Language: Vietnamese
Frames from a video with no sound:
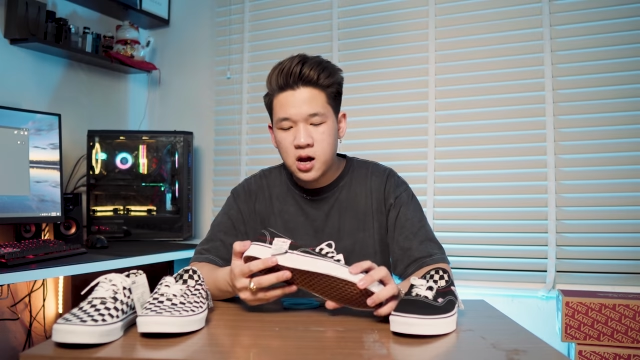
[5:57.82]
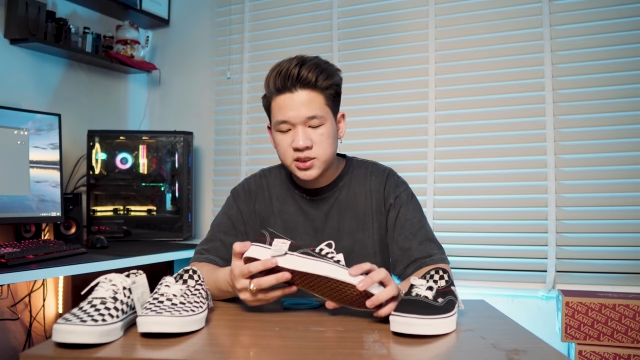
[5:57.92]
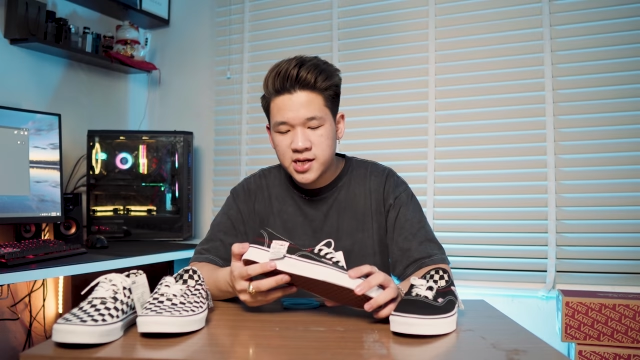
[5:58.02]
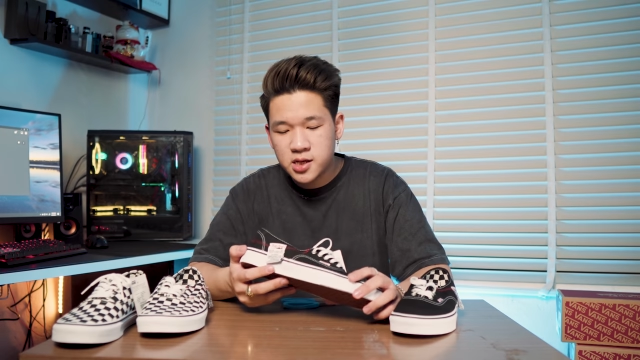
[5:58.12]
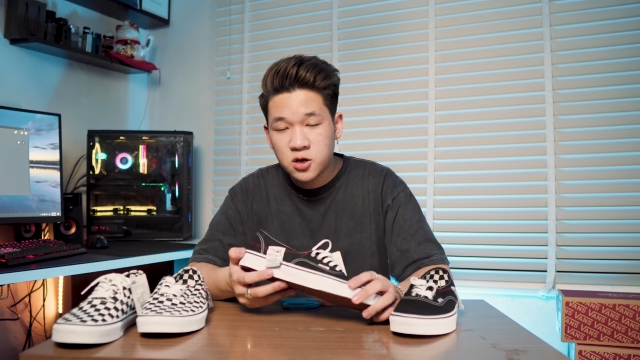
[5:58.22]
ở
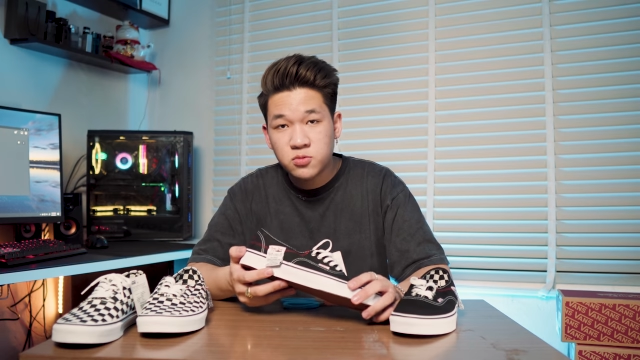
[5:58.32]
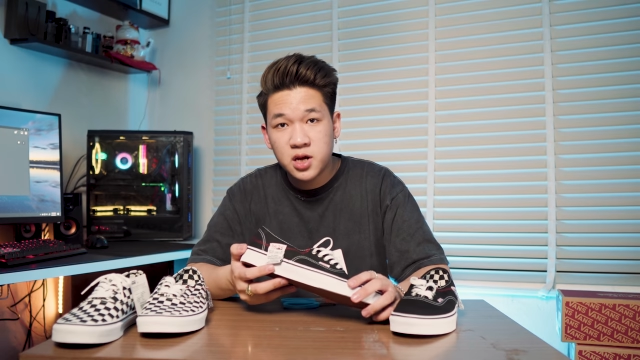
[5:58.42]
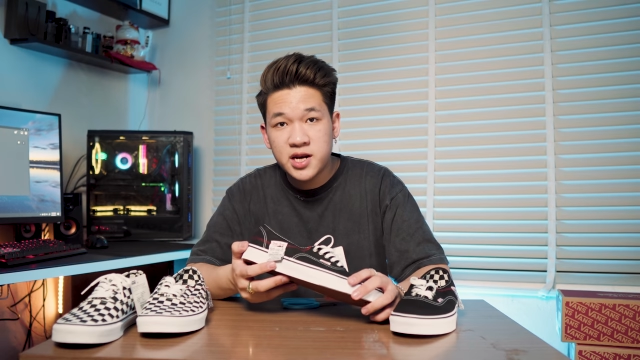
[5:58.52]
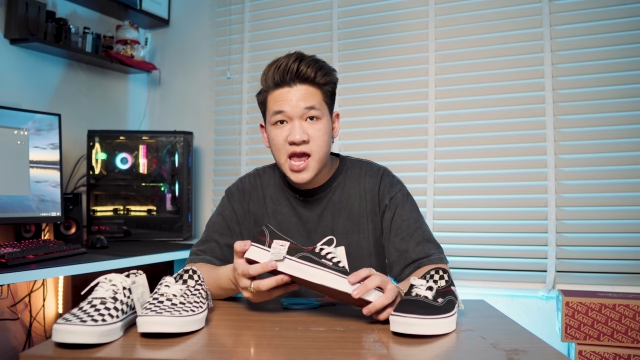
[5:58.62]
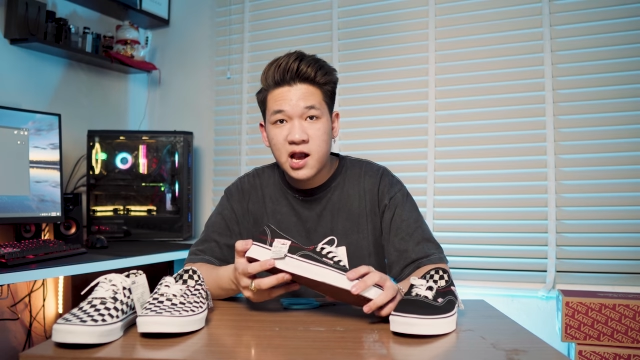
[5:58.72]
trên cái dòng
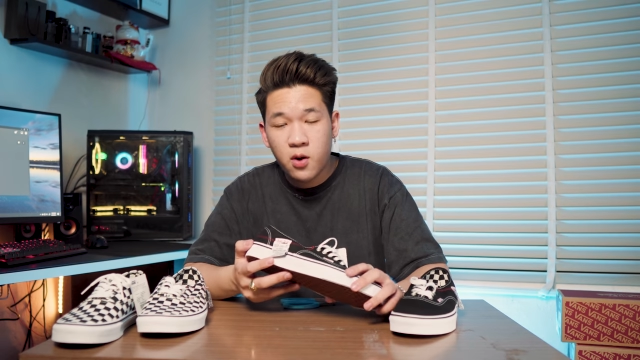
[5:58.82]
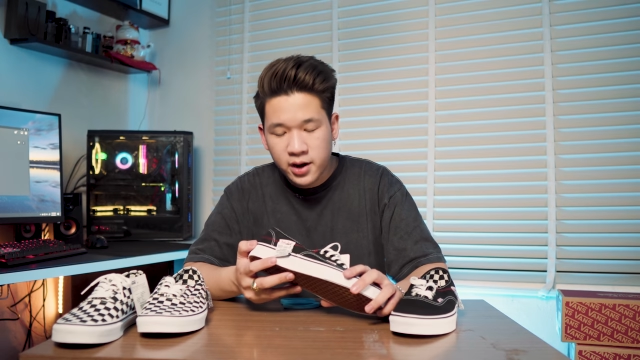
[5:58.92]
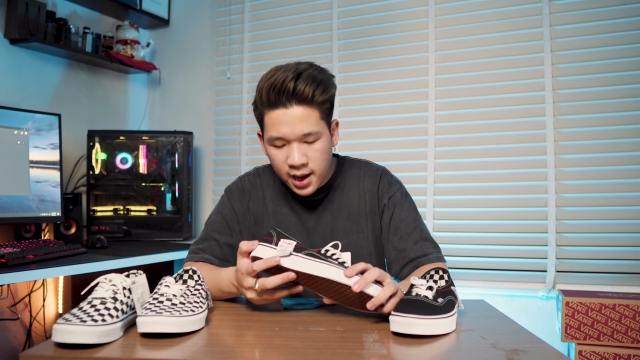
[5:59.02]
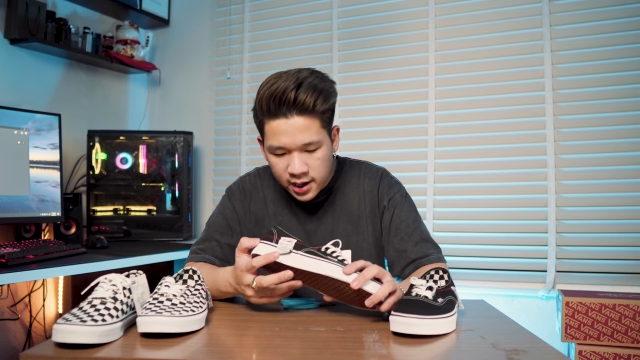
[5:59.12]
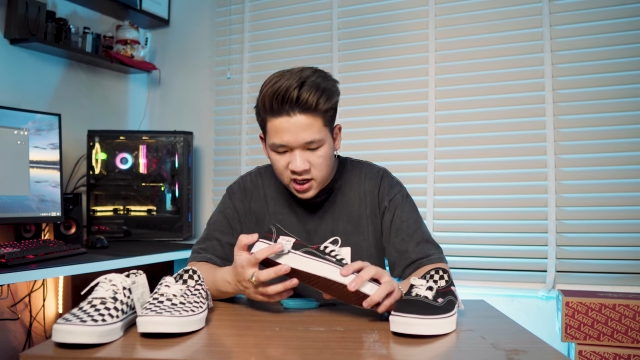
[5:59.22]
giày DIY
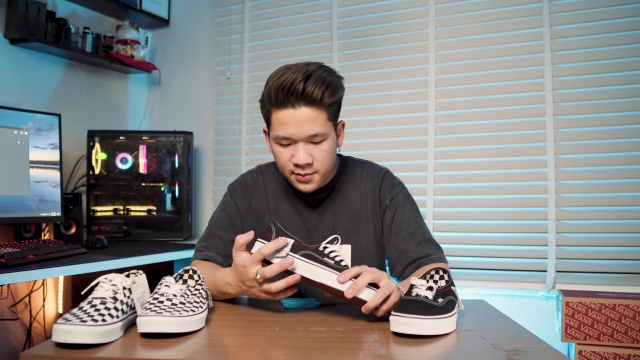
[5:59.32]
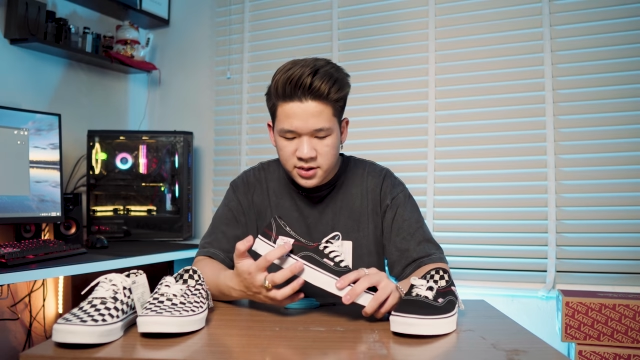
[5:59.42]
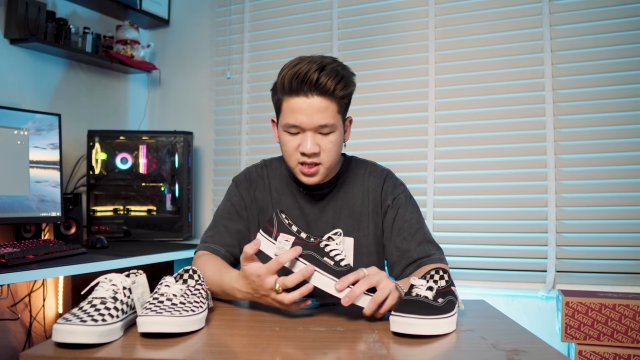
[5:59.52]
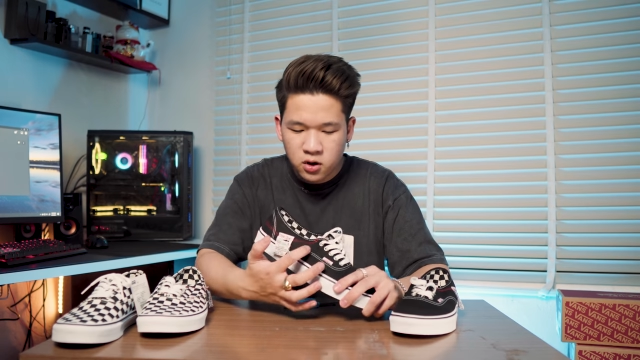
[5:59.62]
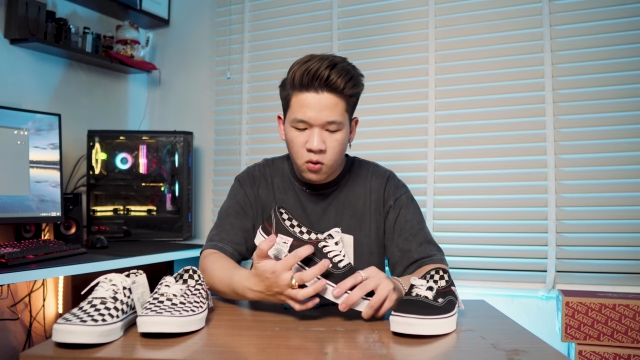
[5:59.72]
này, các
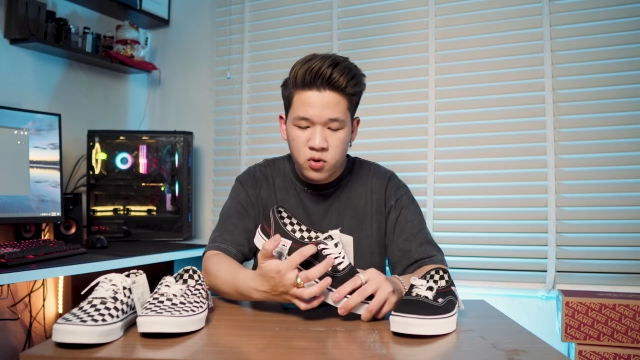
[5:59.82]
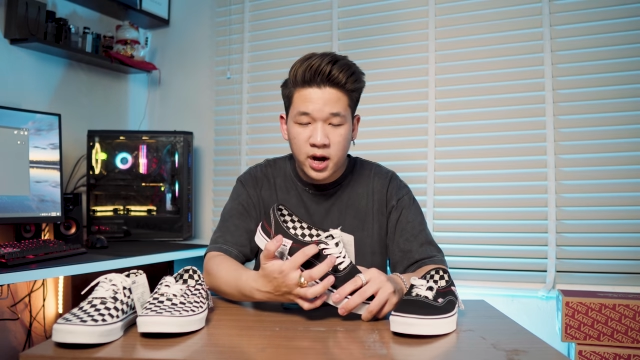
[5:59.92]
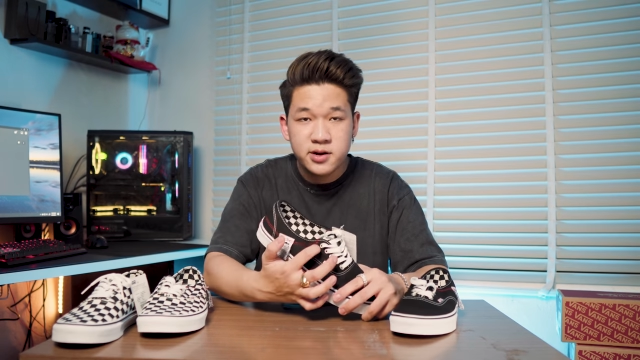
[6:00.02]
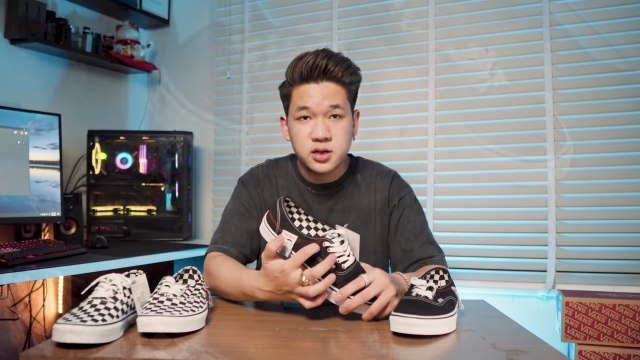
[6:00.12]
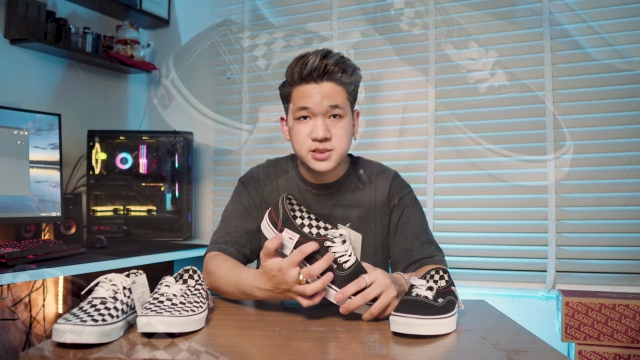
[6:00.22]
bạn sẽ có một
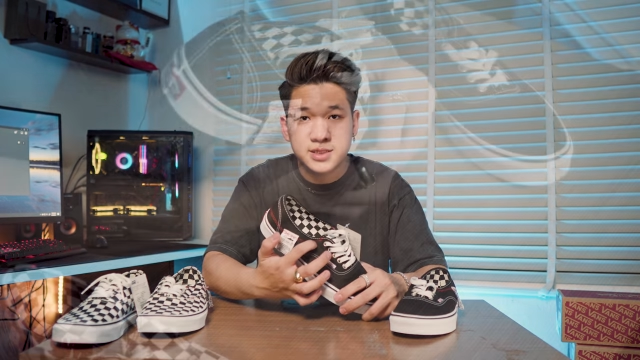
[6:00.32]
cái đường